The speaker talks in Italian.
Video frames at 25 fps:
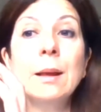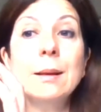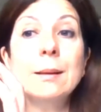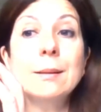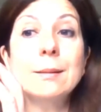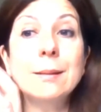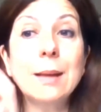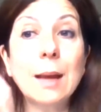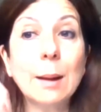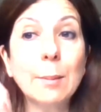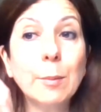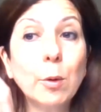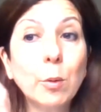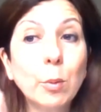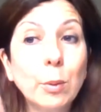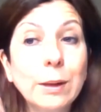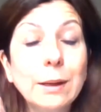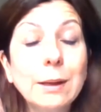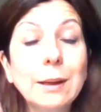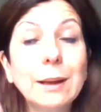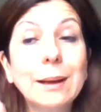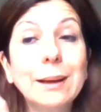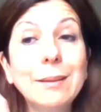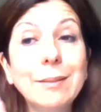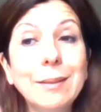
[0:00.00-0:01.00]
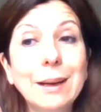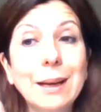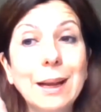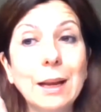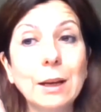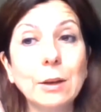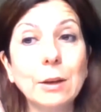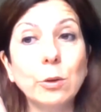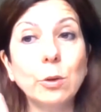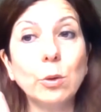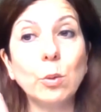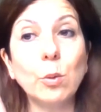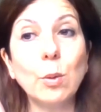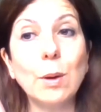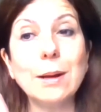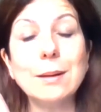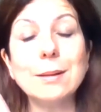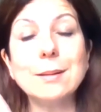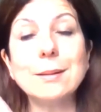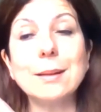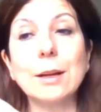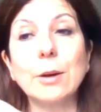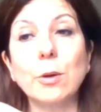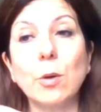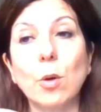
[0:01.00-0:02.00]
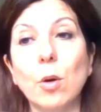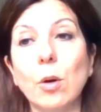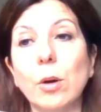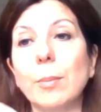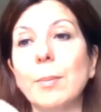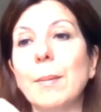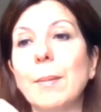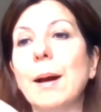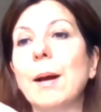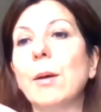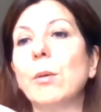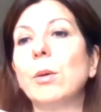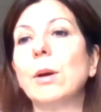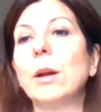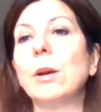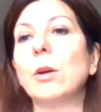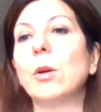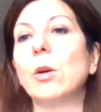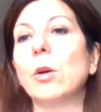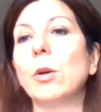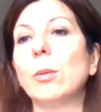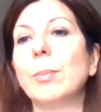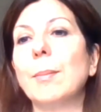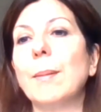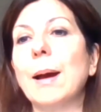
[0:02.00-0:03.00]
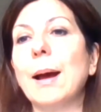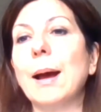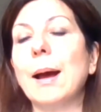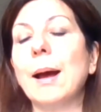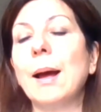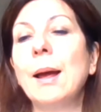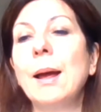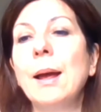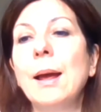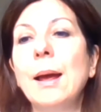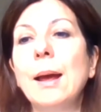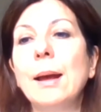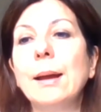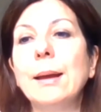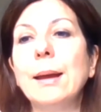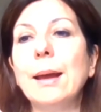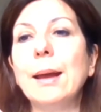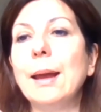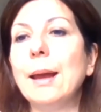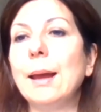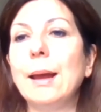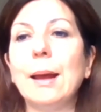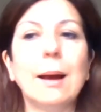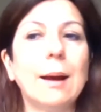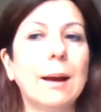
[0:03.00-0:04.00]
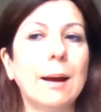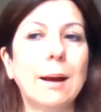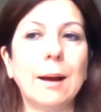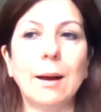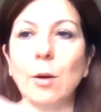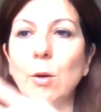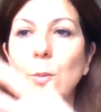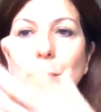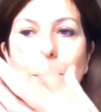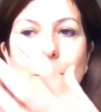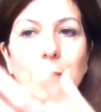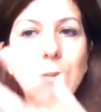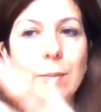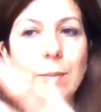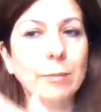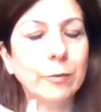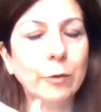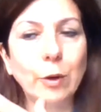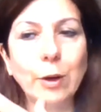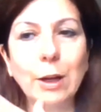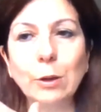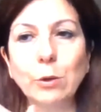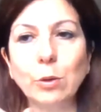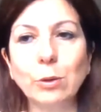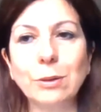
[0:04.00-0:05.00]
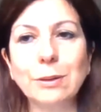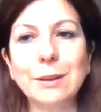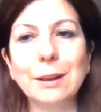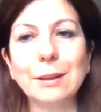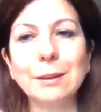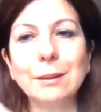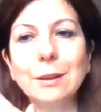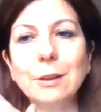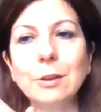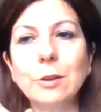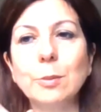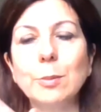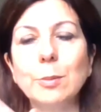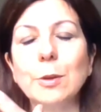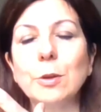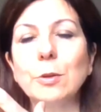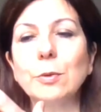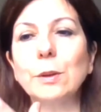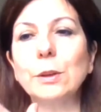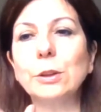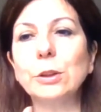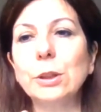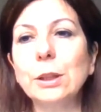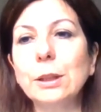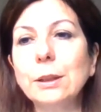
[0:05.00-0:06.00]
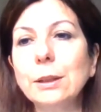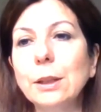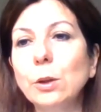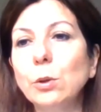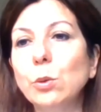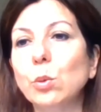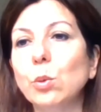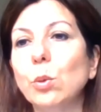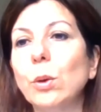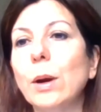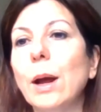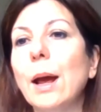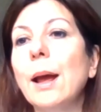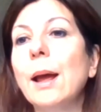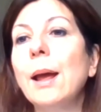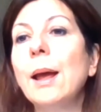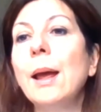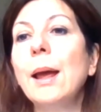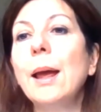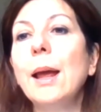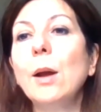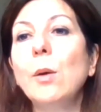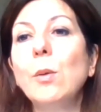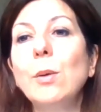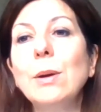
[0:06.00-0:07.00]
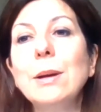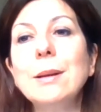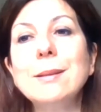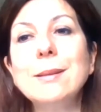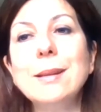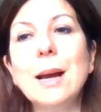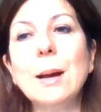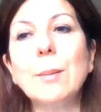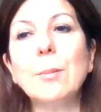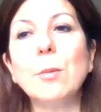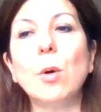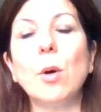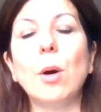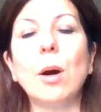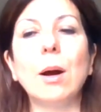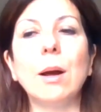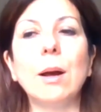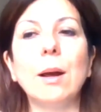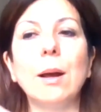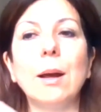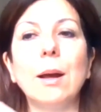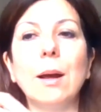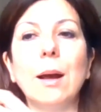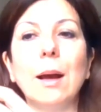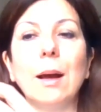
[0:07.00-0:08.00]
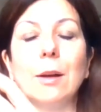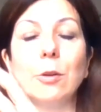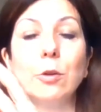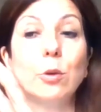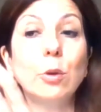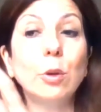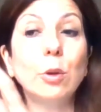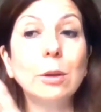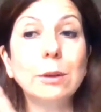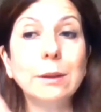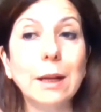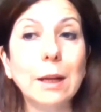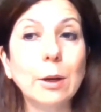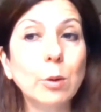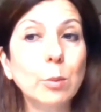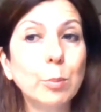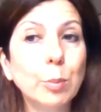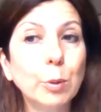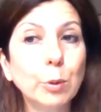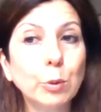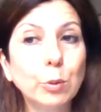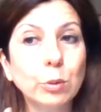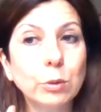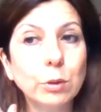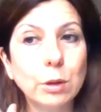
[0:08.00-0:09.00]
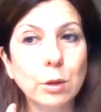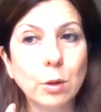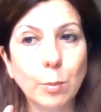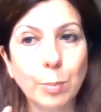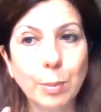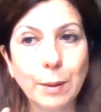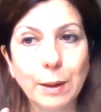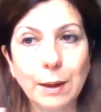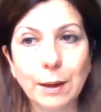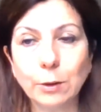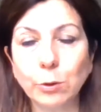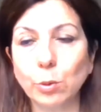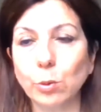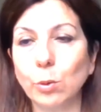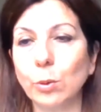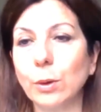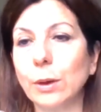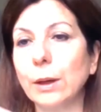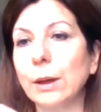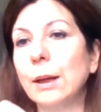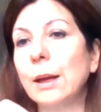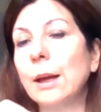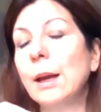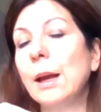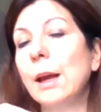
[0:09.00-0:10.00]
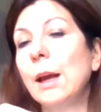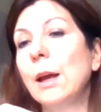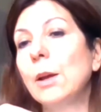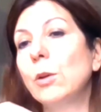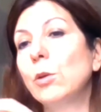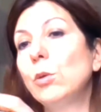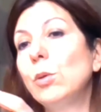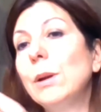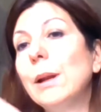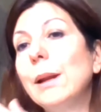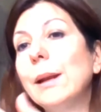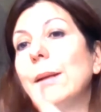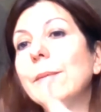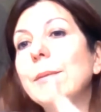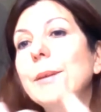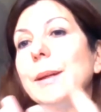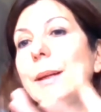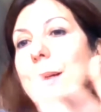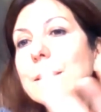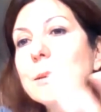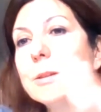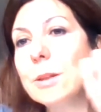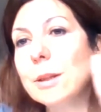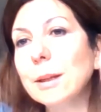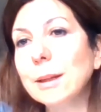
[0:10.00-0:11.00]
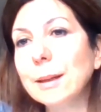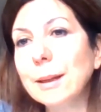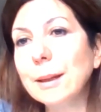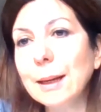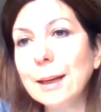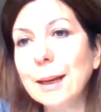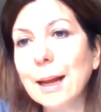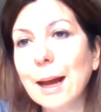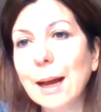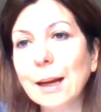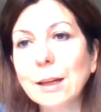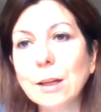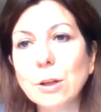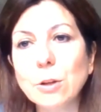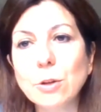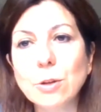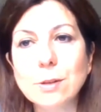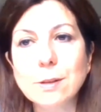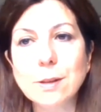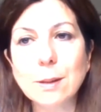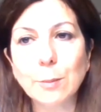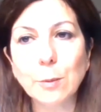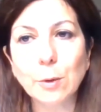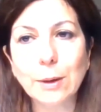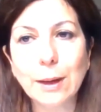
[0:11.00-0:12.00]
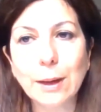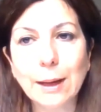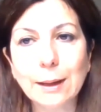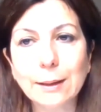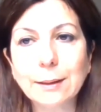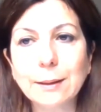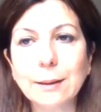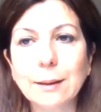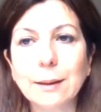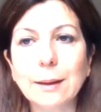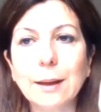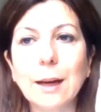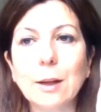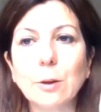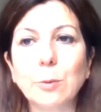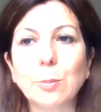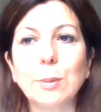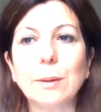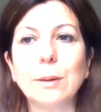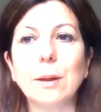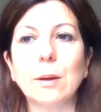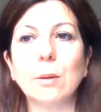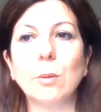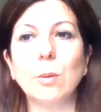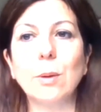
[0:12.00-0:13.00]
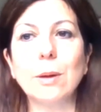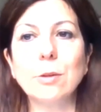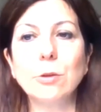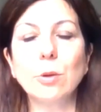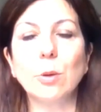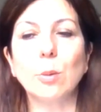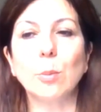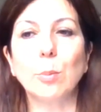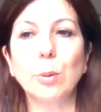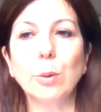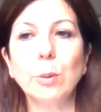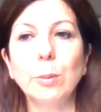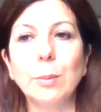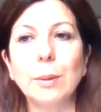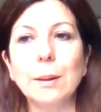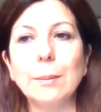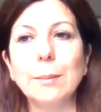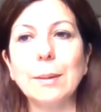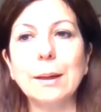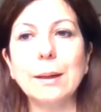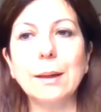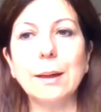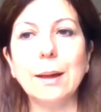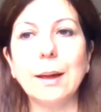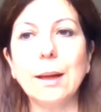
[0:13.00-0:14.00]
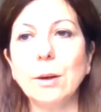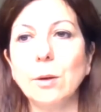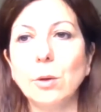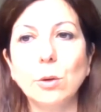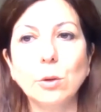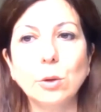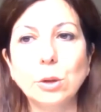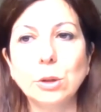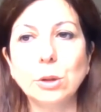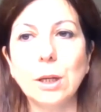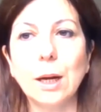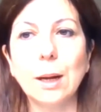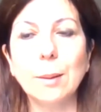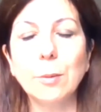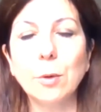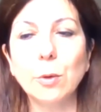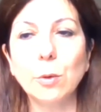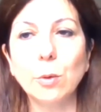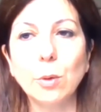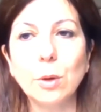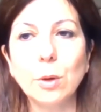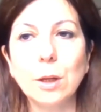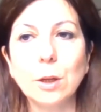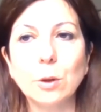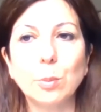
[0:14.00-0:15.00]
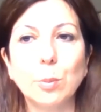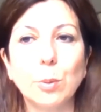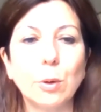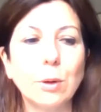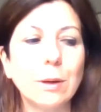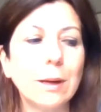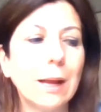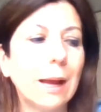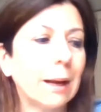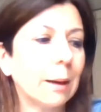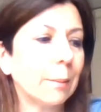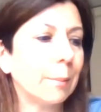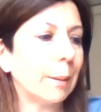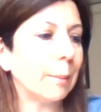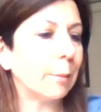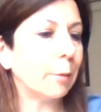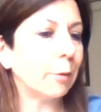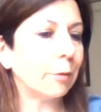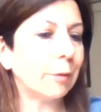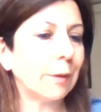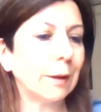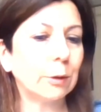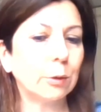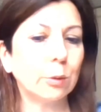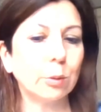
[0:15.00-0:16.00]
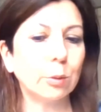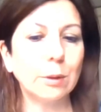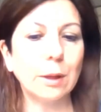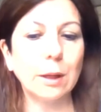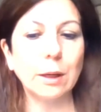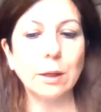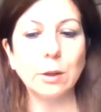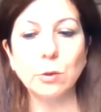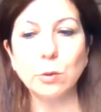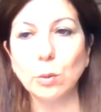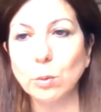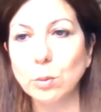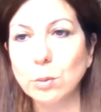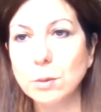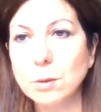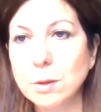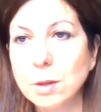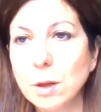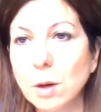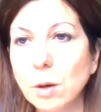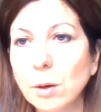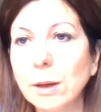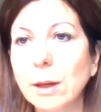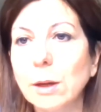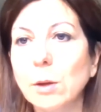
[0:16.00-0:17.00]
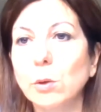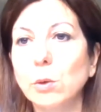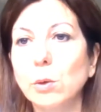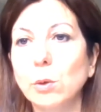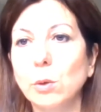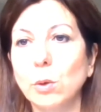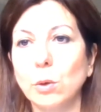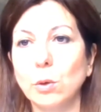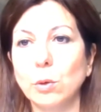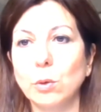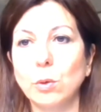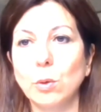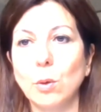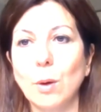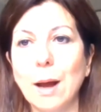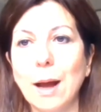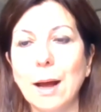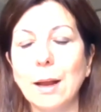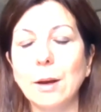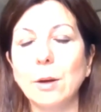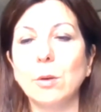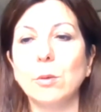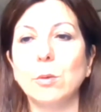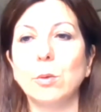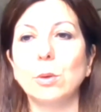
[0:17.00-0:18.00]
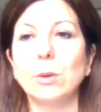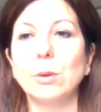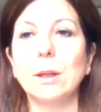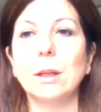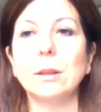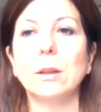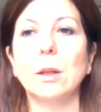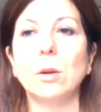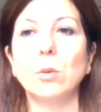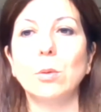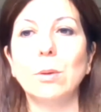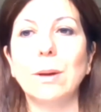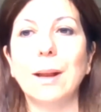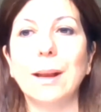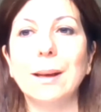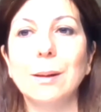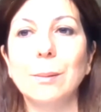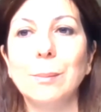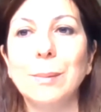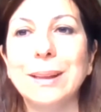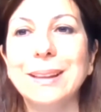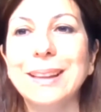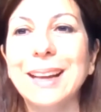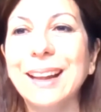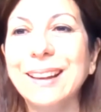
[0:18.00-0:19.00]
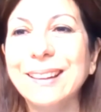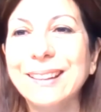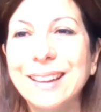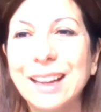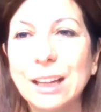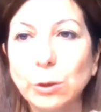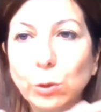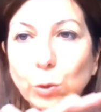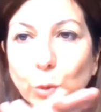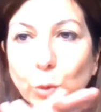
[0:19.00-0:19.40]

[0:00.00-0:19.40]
Stiamo quindi rivedendo questa norma, una norma che ha, come vi ho detto, tantissime sfaccettature e quindi stiamo eh, ascoltando un po' tutti gli operatori. Sulla navigazione dei laghi ci siamo detti, caspita, questo è un problema che non riusciamo noi a sbrogliare, abbiamo fatto una risoluzione lo scorso anno votata all'unanimità da